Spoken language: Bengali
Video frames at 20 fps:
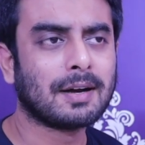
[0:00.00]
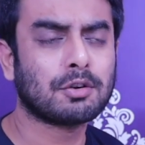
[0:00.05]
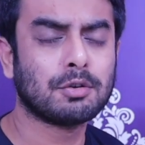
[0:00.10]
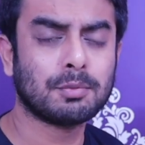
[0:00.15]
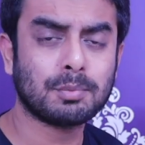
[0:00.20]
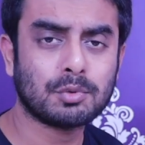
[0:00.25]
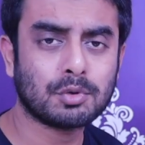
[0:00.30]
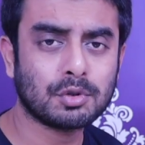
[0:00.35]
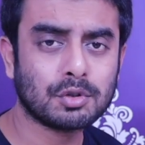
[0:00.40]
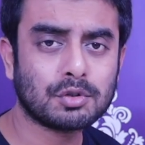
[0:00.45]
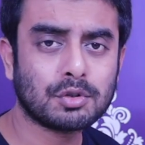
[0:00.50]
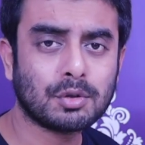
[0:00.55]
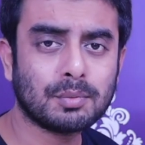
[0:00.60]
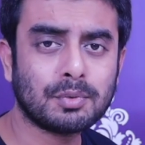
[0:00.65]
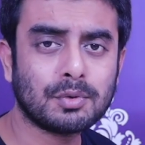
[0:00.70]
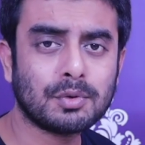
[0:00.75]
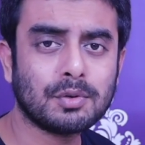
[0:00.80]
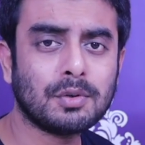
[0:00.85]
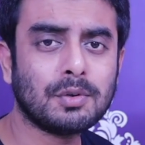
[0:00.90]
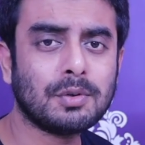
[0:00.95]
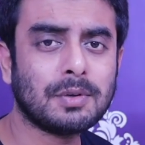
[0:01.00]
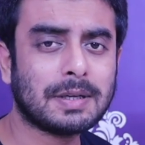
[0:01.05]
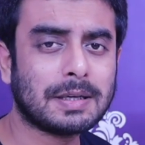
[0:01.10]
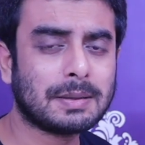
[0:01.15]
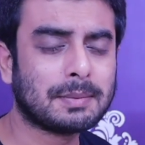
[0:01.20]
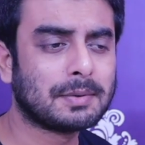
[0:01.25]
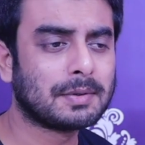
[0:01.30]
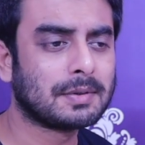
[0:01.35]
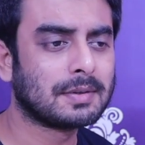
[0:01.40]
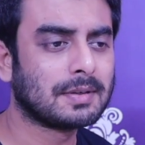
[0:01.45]
খুব গুরুত্বপূর্ণ
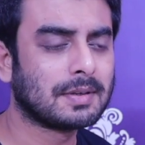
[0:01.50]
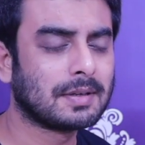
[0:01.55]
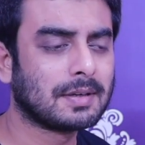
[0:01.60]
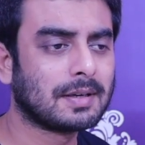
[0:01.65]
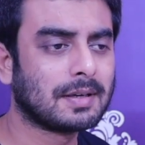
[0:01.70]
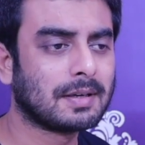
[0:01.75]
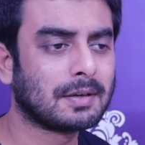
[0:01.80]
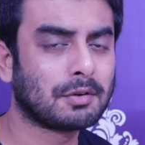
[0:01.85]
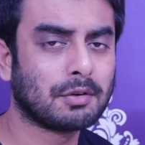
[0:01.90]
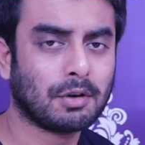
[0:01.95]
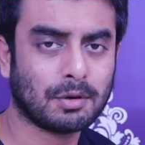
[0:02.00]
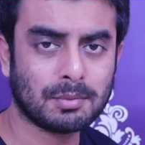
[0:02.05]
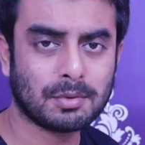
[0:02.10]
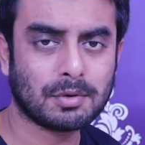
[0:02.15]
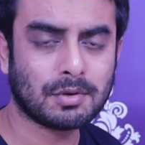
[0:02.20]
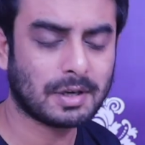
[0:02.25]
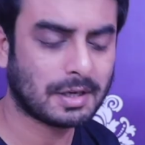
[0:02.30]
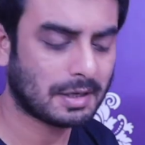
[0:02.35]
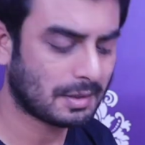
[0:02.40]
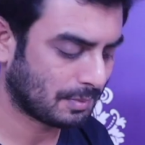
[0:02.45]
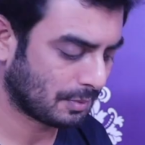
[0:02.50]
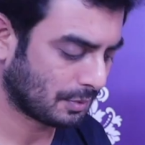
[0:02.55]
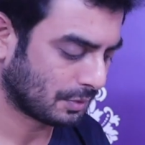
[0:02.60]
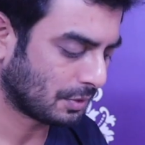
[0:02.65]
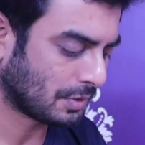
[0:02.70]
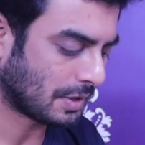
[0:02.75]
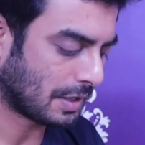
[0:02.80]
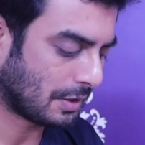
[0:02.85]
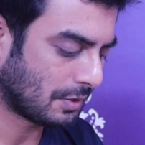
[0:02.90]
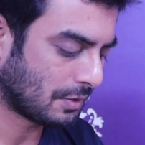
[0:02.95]
এবং গর্ব করার
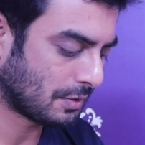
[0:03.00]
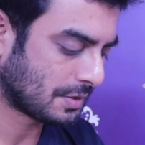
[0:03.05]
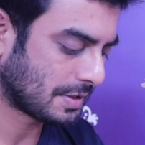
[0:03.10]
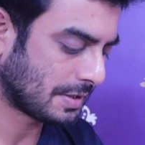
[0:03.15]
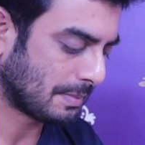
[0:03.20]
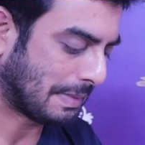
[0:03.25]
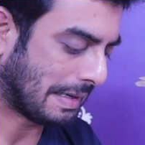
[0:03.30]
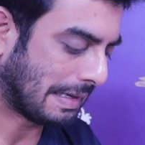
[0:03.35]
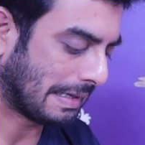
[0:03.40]
মতো কারণ হচ্ছে